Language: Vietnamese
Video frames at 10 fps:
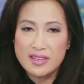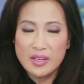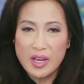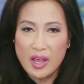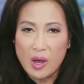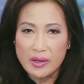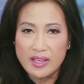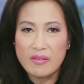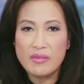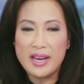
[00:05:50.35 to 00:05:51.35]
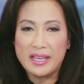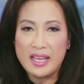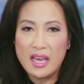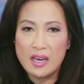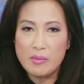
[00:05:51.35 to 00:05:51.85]
có thể hỏi thăm về làn
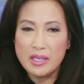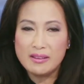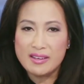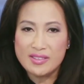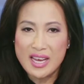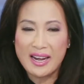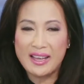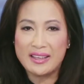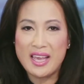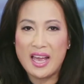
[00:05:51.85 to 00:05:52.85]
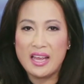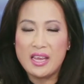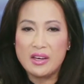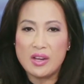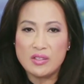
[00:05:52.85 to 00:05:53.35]
da để biết tình trạng làn da
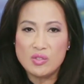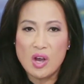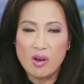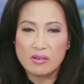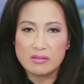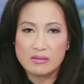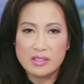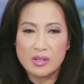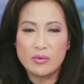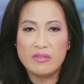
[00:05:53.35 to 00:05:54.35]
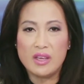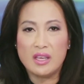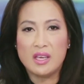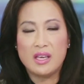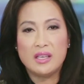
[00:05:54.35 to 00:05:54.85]
để chọn cho quý
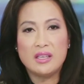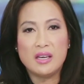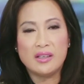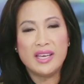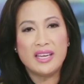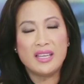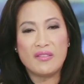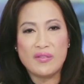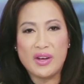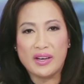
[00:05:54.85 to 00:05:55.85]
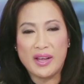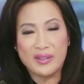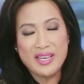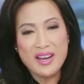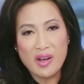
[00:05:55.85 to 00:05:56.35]
vị những cái thành phần nào
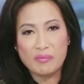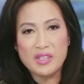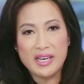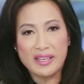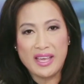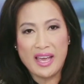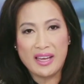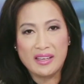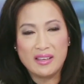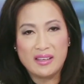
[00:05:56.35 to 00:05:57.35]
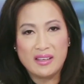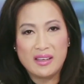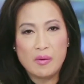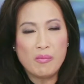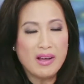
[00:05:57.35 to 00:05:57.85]
thích hợp cho làn da.
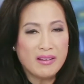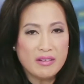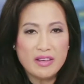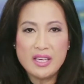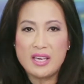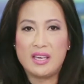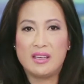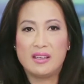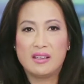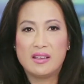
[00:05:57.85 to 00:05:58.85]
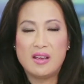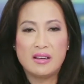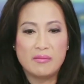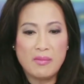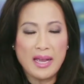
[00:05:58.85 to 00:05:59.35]
Bất cứ cái gì,
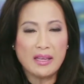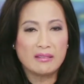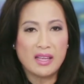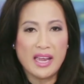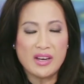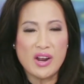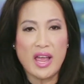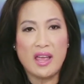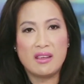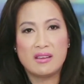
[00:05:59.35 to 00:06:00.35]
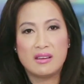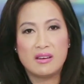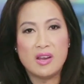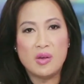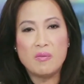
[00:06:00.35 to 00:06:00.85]
mắt hay rẻ,
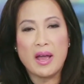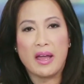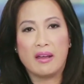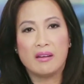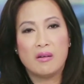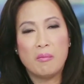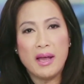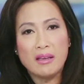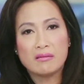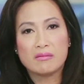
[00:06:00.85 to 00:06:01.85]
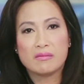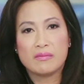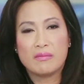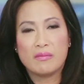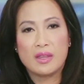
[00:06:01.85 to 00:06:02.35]
nếu mà mắt
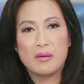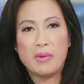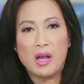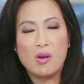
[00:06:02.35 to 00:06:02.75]
mà